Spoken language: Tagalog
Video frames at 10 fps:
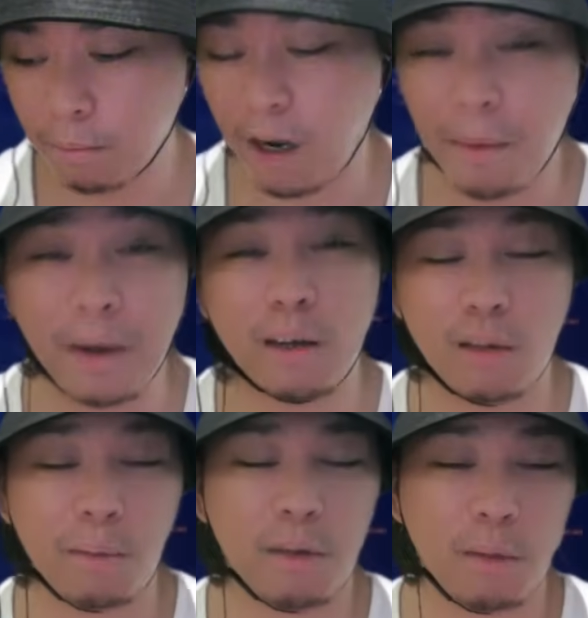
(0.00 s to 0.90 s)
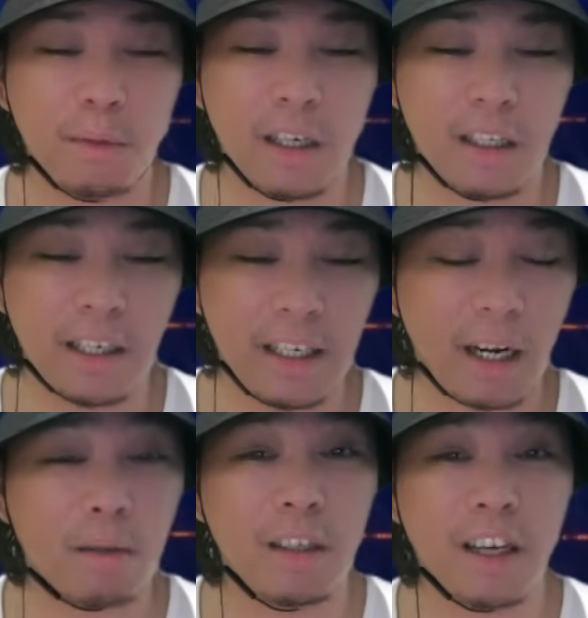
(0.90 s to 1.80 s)
Kapag-isip-isip na yan China
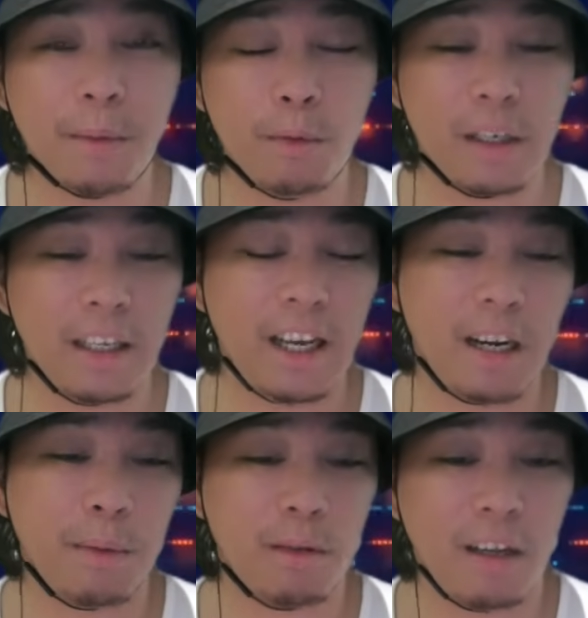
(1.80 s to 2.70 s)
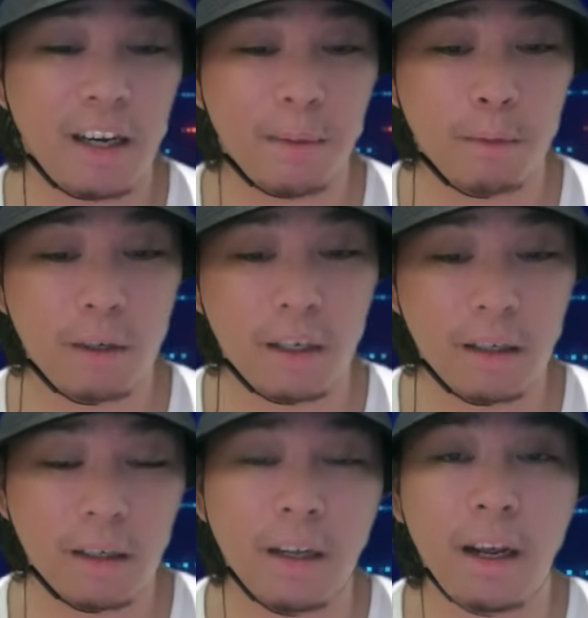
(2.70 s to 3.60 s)
kasi nga po naglalabas na nga po
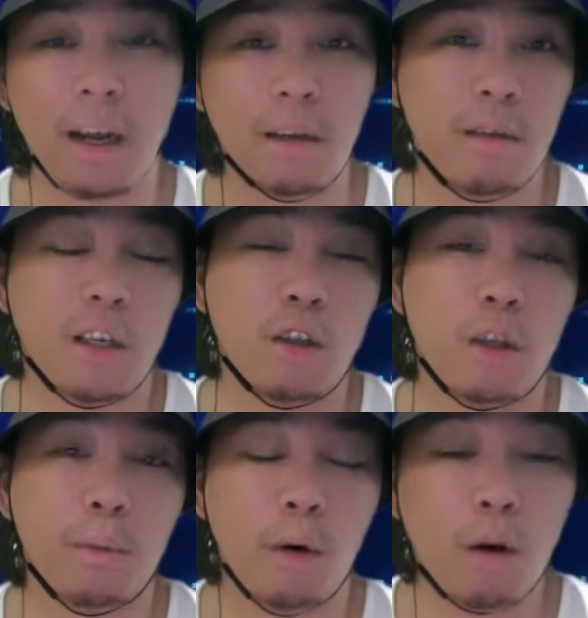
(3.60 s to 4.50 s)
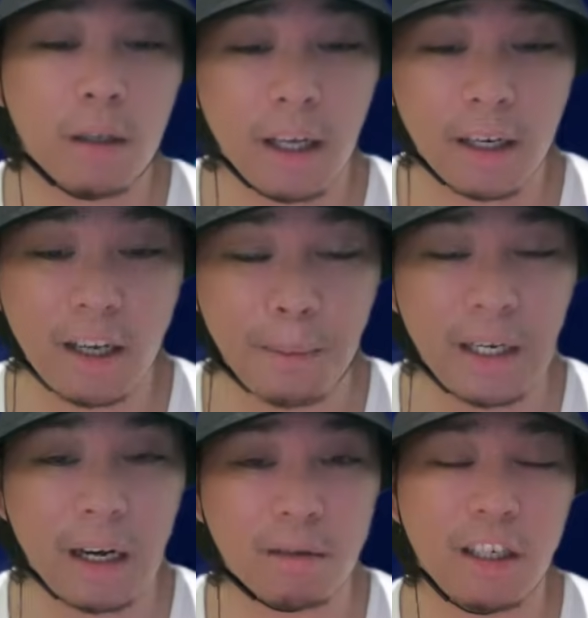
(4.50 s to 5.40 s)
ng executive order na
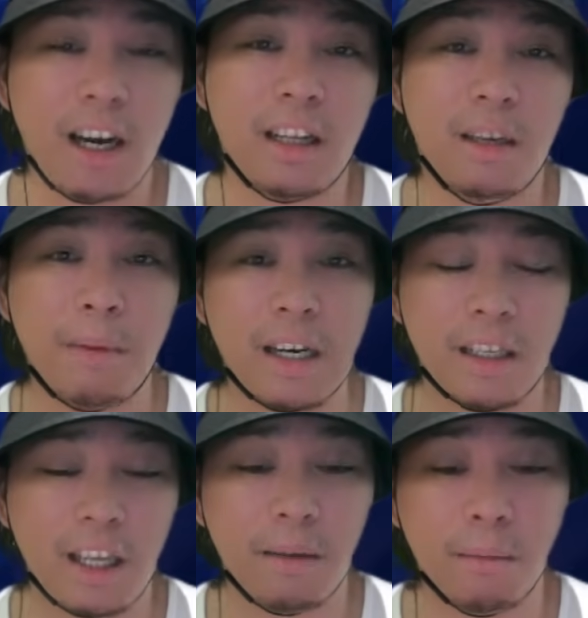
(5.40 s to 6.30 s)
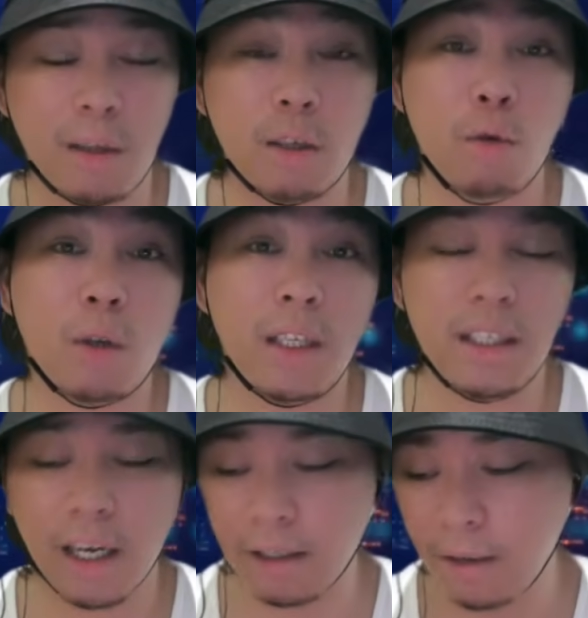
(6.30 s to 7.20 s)
palakasin ng ating maritime security
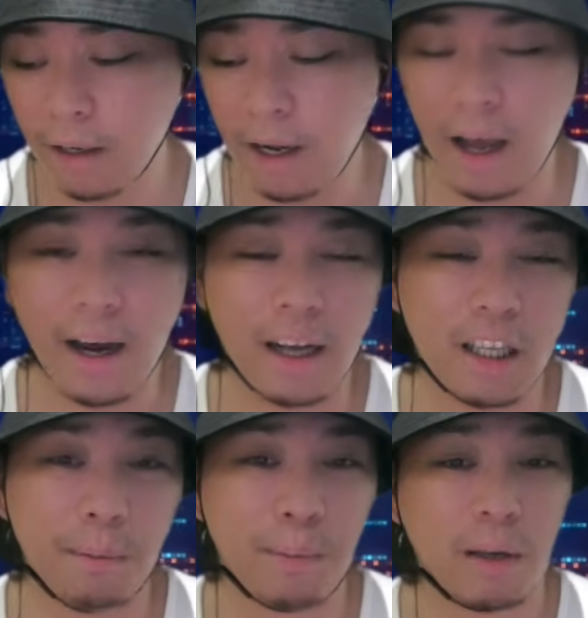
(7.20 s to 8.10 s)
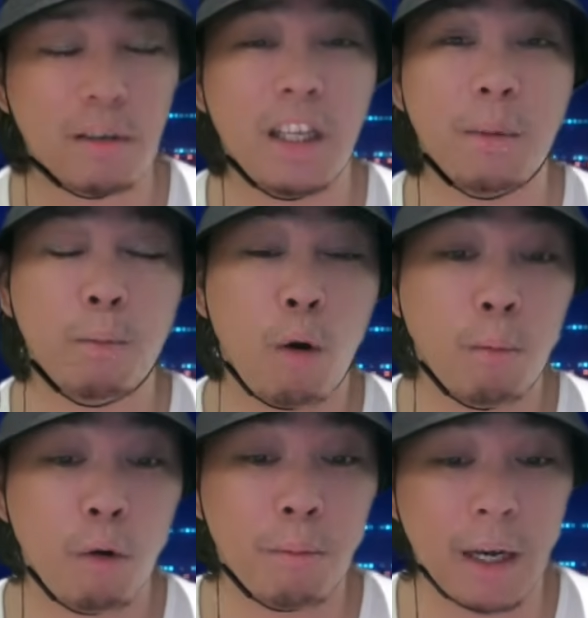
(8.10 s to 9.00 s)
dyan ang ating President
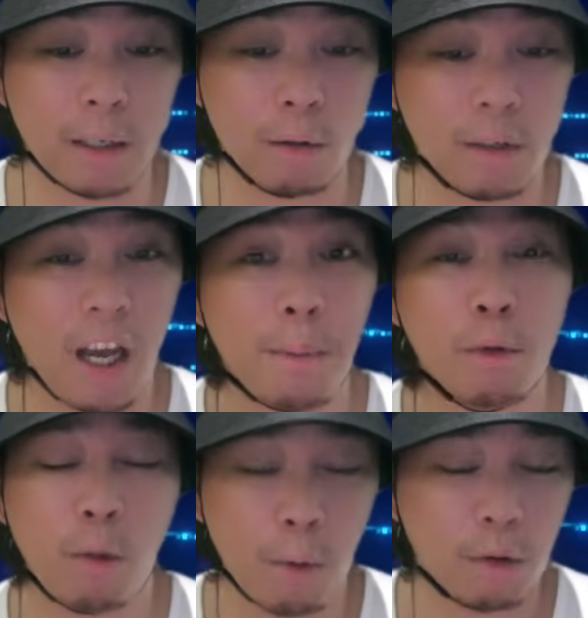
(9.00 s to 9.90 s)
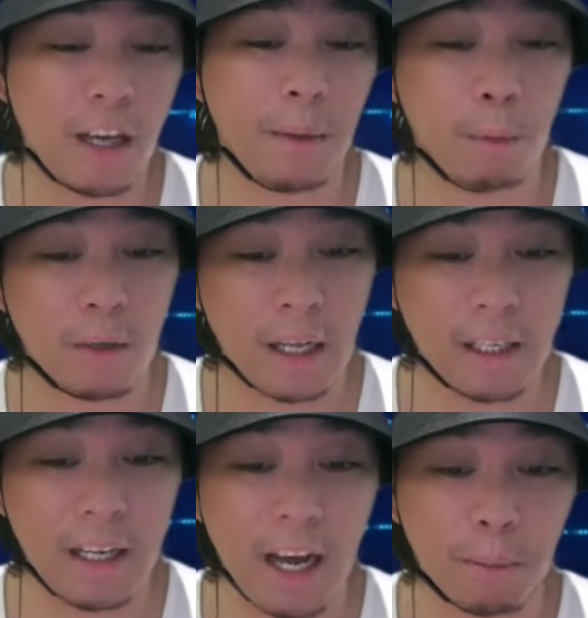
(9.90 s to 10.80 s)
Bongbong Marcos. Kaya po suportahan po
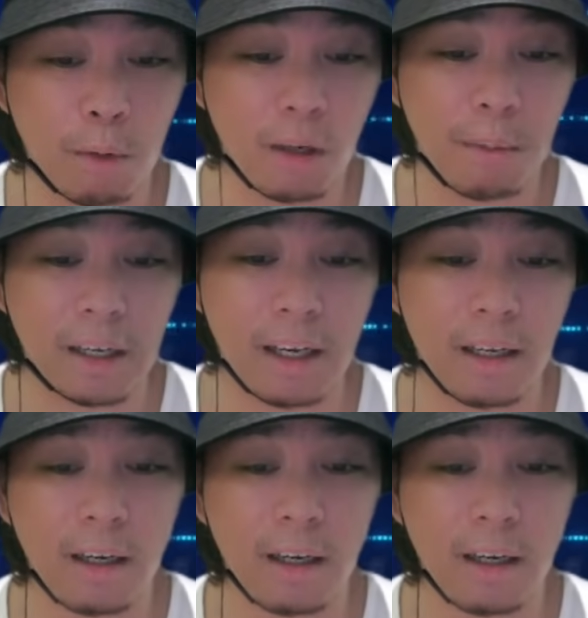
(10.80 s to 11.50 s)
natin lahat po ng mga